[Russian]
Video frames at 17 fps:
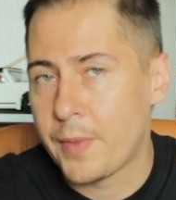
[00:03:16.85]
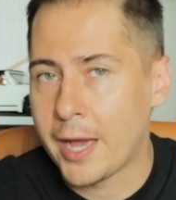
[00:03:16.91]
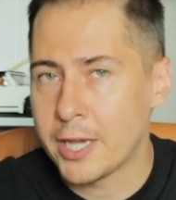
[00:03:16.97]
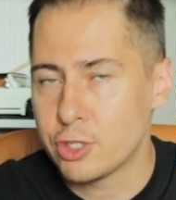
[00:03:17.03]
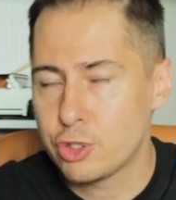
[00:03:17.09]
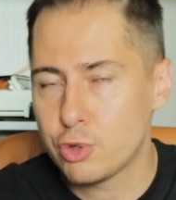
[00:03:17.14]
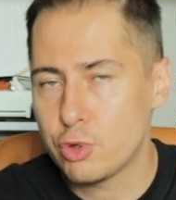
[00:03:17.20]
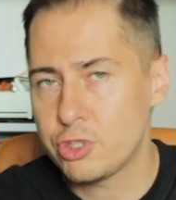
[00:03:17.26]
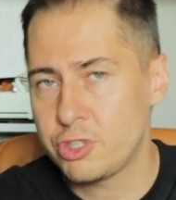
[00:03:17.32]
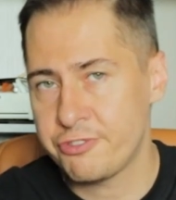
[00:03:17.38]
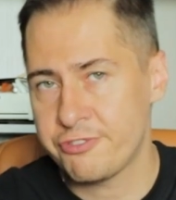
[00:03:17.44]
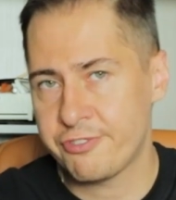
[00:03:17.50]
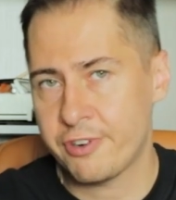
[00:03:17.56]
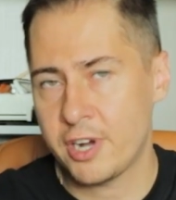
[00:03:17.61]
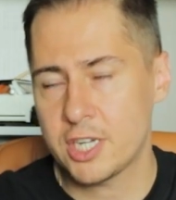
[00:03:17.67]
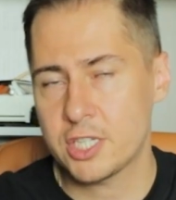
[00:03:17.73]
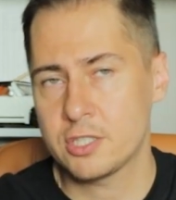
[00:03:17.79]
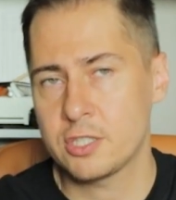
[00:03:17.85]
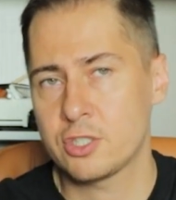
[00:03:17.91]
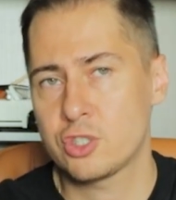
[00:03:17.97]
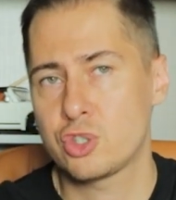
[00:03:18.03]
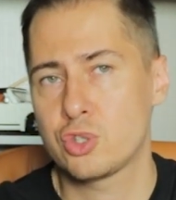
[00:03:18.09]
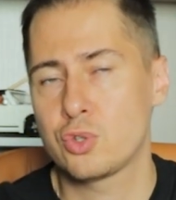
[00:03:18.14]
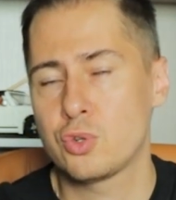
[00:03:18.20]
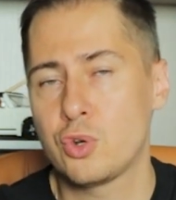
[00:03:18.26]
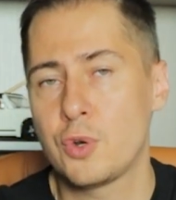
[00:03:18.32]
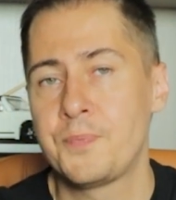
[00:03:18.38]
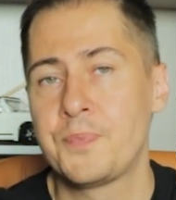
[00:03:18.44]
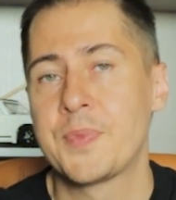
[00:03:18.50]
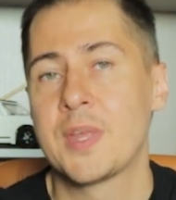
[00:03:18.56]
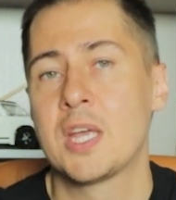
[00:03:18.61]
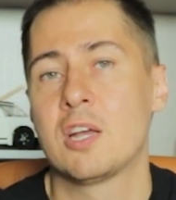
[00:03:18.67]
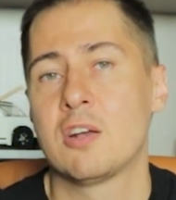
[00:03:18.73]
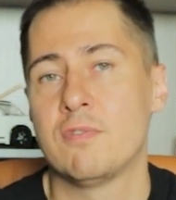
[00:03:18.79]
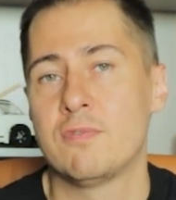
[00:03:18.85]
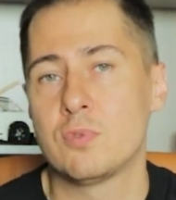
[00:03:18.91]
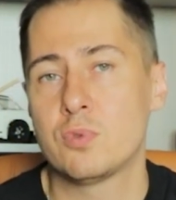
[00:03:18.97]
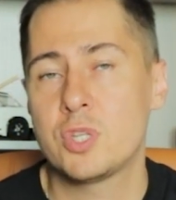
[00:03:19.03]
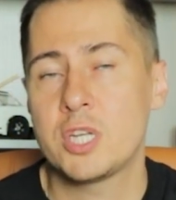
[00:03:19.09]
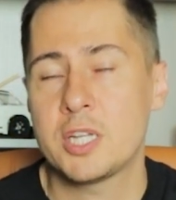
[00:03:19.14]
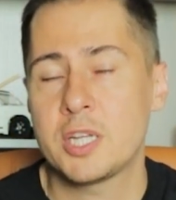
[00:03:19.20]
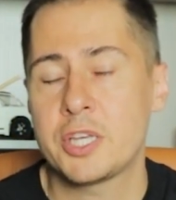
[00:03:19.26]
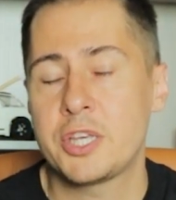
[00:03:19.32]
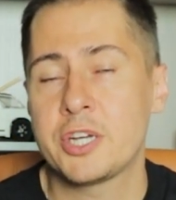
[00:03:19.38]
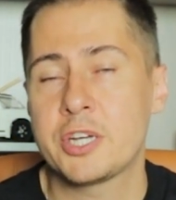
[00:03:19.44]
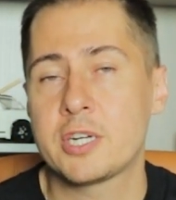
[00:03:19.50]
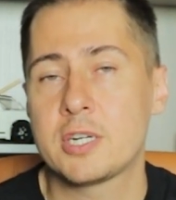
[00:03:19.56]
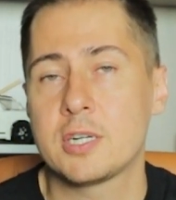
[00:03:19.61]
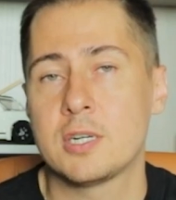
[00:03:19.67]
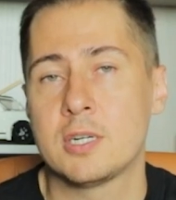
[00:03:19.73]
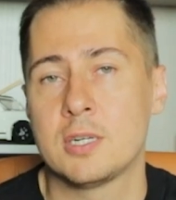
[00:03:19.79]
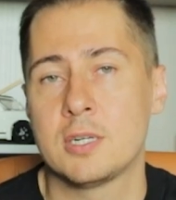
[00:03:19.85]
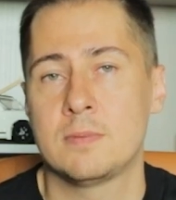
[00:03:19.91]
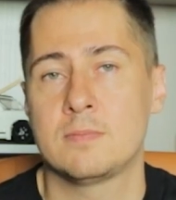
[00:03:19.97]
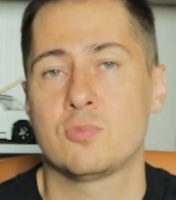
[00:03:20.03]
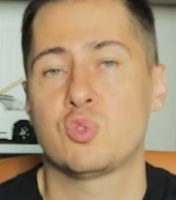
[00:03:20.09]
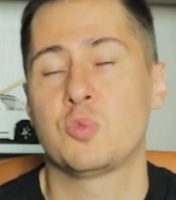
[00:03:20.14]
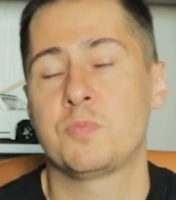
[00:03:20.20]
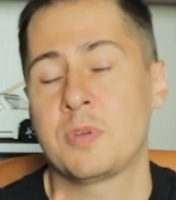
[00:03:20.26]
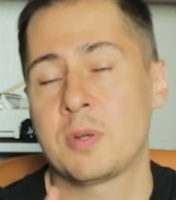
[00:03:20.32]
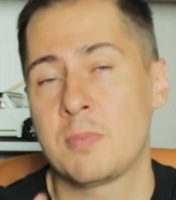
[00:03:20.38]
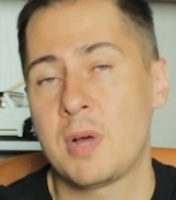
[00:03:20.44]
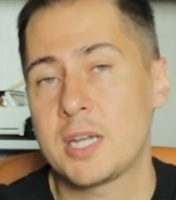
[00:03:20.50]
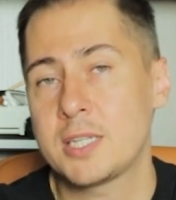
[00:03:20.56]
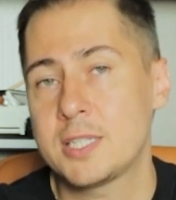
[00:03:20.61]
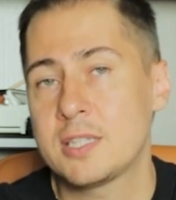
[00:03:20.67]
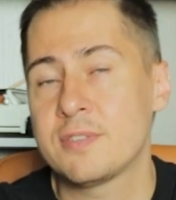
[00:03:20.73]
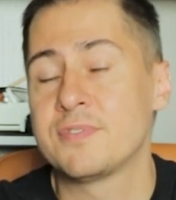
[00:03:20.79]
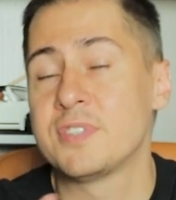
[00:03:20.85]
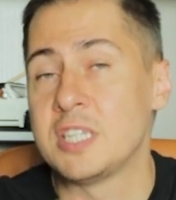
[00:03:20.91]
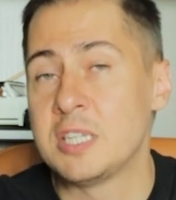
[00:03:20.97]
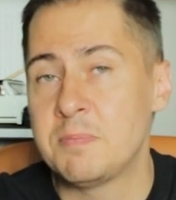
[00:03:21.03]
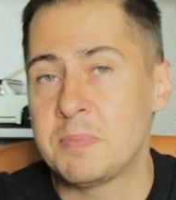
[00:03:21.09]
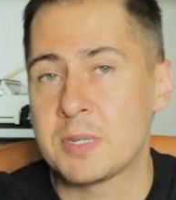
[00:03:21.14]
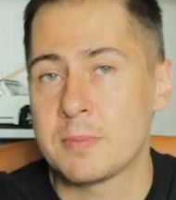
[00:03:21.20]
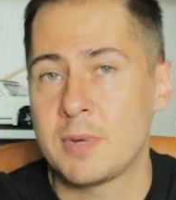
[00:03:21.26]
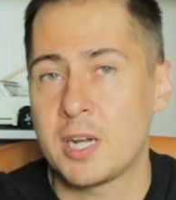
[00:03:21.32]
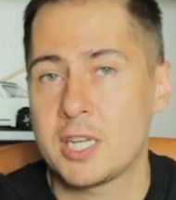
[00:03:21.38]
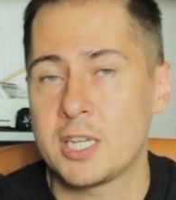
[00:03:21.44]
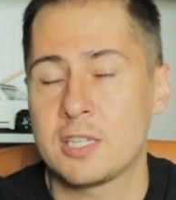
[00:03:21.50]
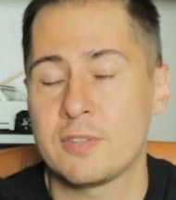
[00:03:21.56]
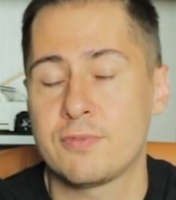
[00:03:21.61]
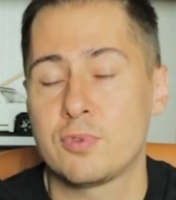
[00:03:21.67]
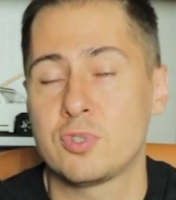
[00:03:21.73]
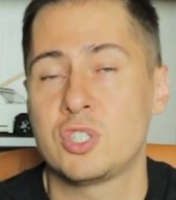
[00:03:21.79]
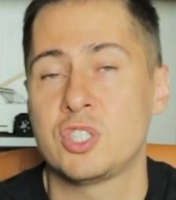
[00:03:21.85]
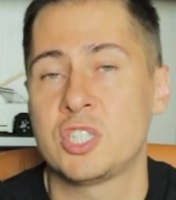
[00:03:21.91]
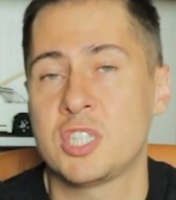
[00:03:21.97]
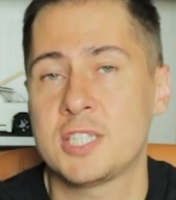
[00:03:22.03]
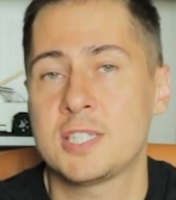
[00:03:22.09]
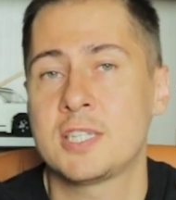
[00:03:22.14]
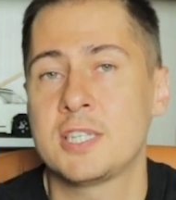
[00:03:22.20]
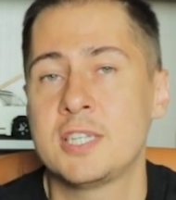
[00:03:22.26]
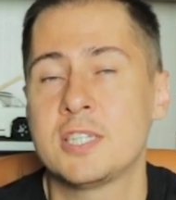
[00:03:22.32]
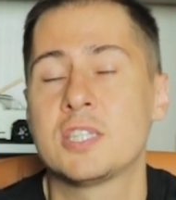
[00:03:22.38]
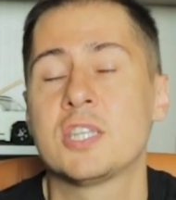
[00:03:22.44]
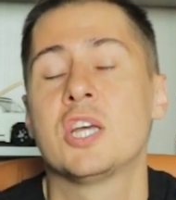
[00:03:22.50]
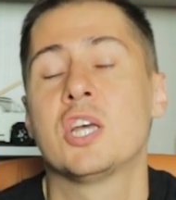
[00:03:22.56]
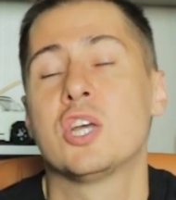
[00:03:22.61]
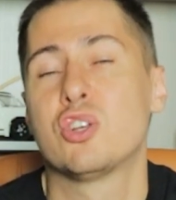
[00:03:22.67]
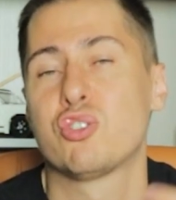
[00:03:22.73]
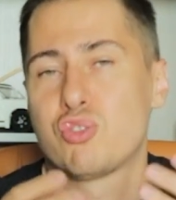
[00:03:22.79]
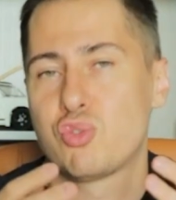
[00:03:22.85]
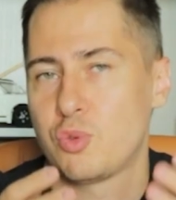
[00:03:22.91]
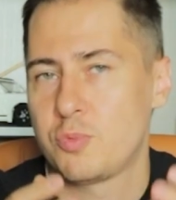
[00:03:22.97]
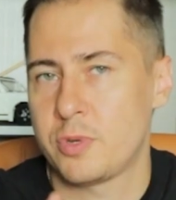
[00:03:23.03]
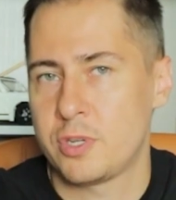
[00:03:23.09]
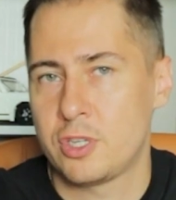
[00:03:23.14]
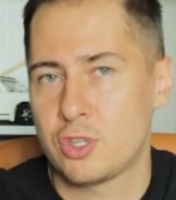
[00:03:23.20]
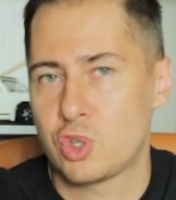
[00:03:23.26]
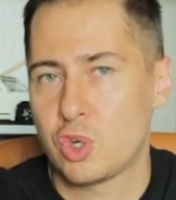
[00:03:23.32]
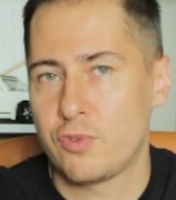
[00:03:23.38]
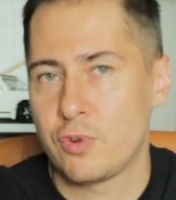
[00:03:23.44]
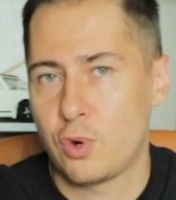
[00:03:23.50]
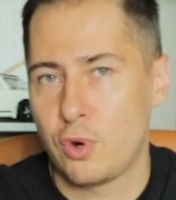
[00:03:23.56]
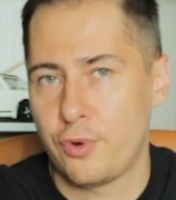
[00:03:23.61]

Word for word: А еще очень важно, что внутри таких э, супермаркетов, гипермаркетов очень часто есть есть супер дешевый